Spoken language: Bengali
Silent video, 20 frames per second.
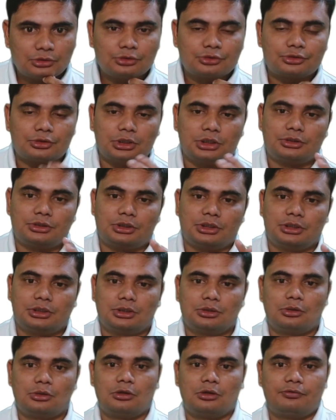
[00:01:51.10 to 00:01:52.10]
ও সরি সরি
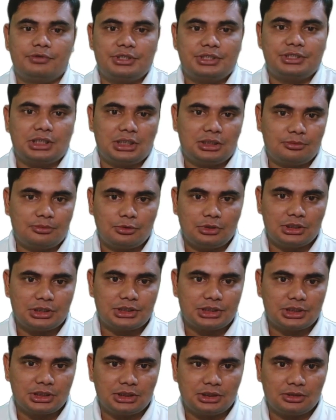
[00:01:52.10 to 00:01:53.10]
অফিসার
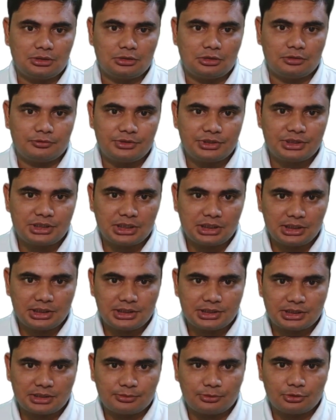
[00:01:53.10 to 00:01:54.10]
বলেছে অফিসার আর
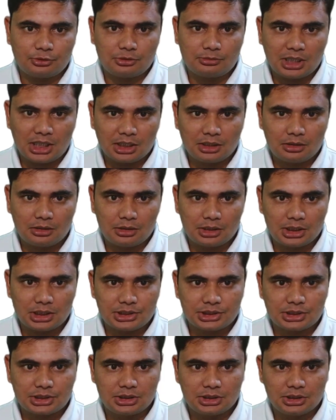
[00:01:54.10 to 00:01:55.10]
স্টাফ দুটো ভাগ করা
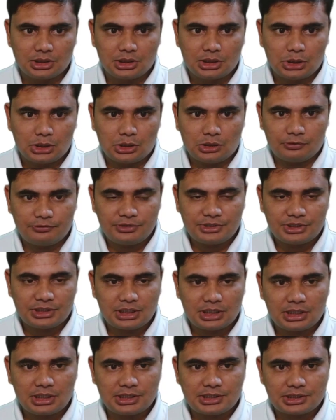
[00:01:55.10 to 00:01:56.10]
আছে
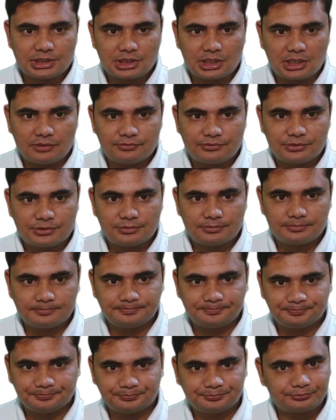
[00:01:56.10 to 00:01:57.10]
অফিসার আর স্টাফ
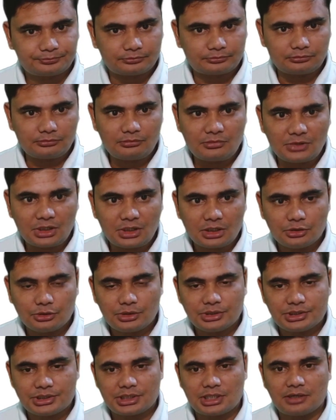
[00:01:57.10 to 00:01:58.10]

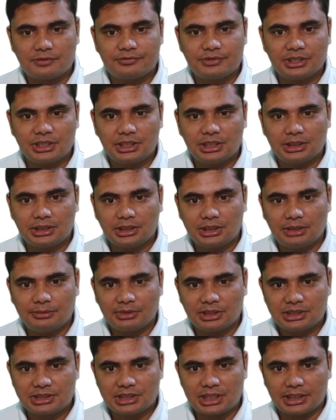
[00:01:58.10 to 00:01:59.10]
তো স্টাফের ক্ষেত্রে
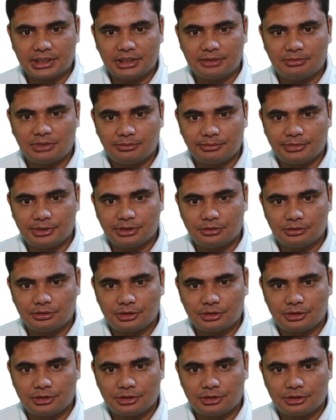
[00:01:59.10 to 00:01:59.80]
আমাকে চারের মান বের